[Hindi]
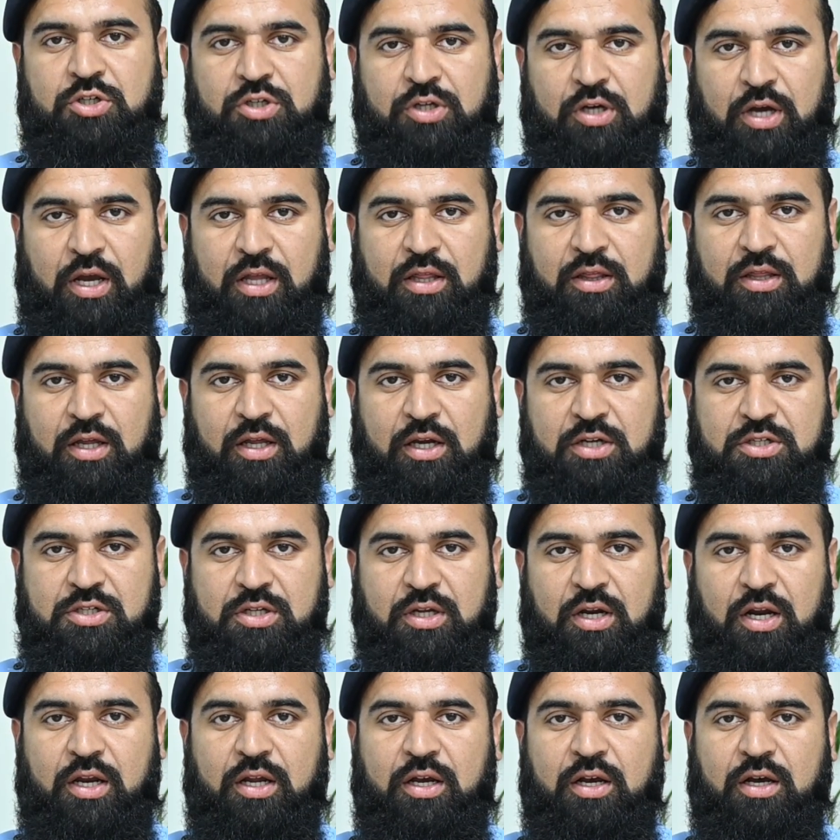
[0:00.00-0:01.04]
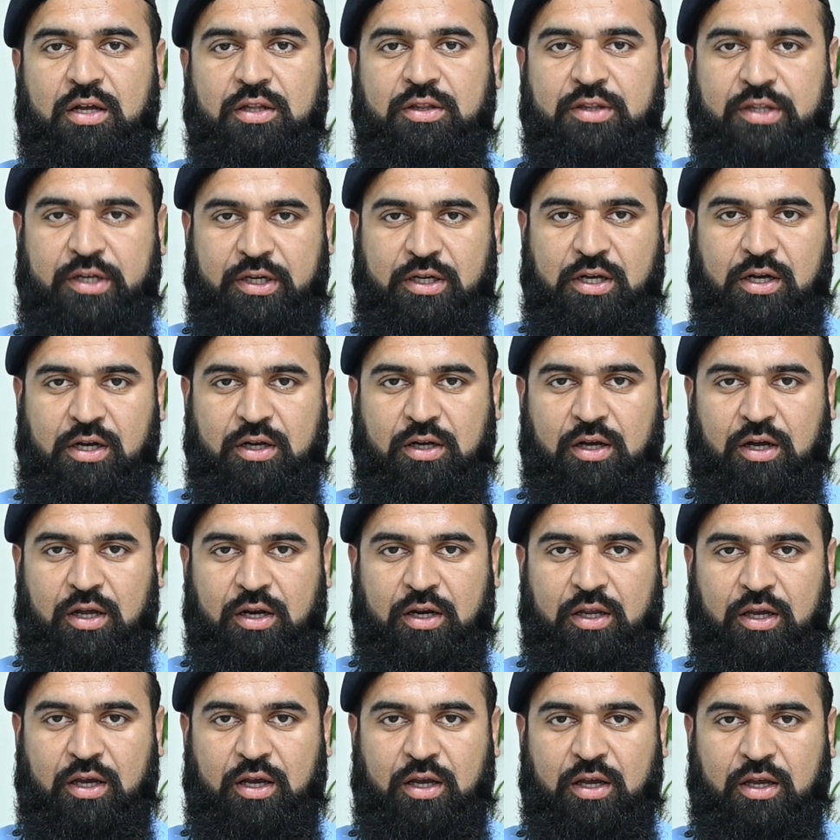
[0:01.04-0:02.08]
शिकायत दर्ज कराने का तरीकाकार
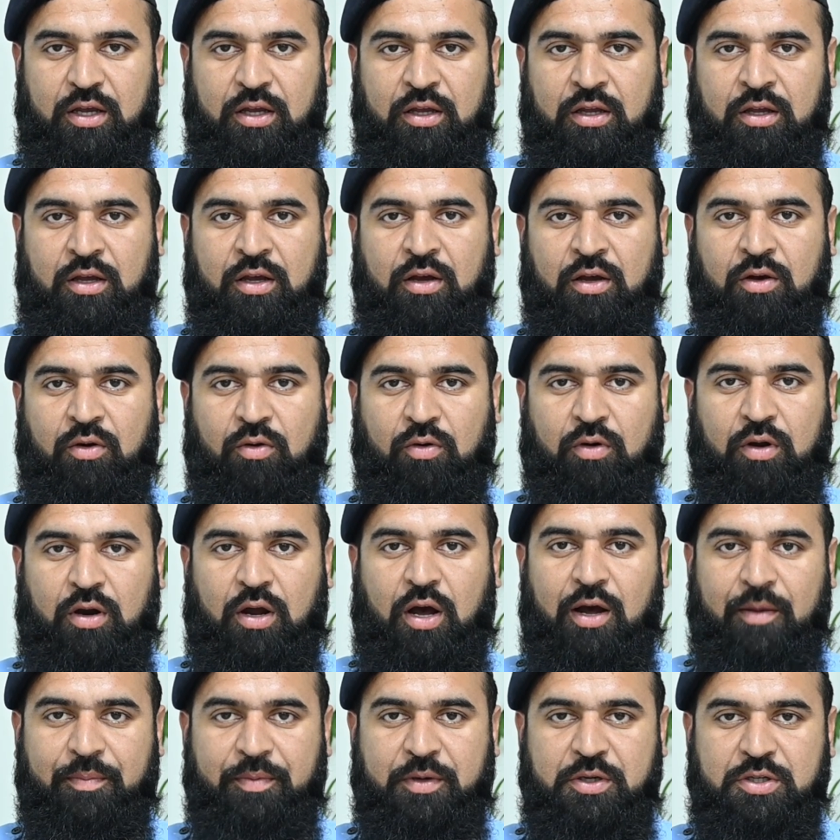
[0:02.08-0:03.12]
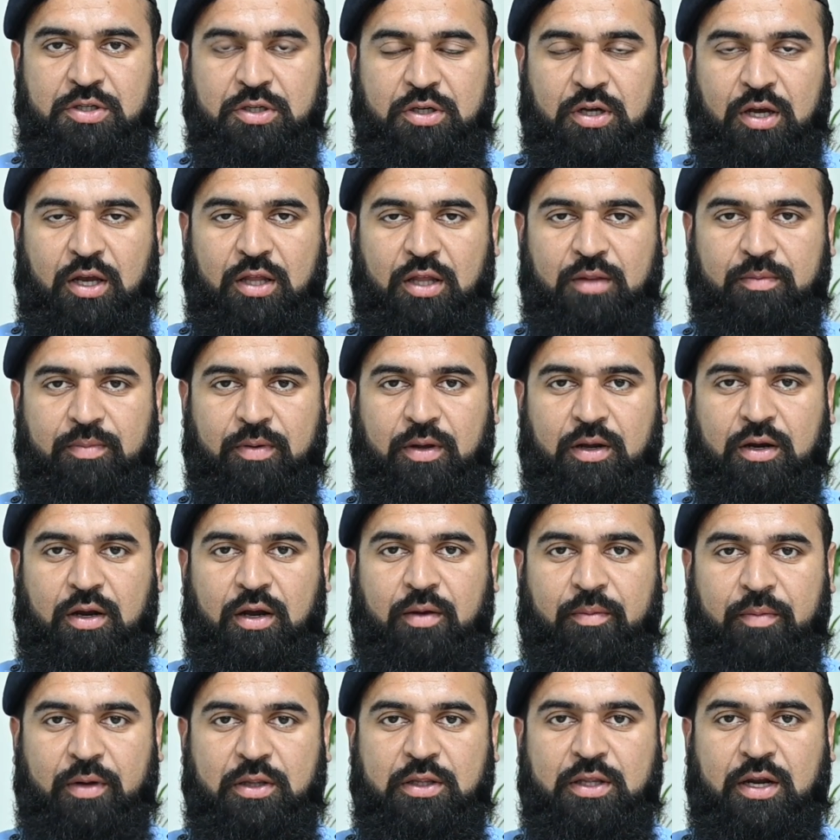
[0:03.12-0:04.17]
क्या है और आपकी शिकायत पर
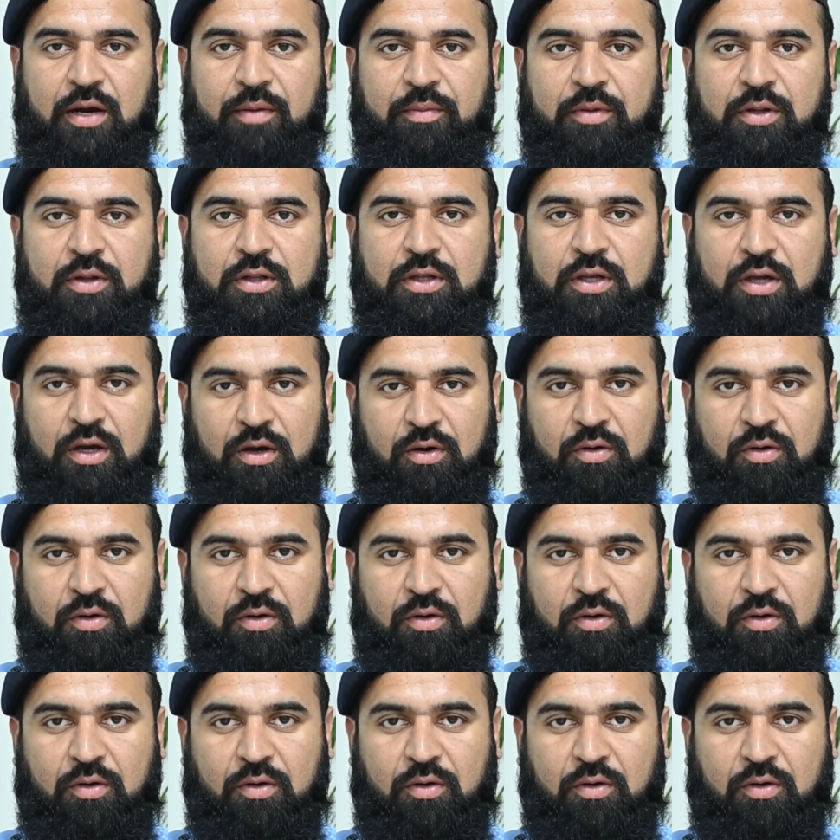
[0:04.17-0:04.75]
अमल दरामद क्या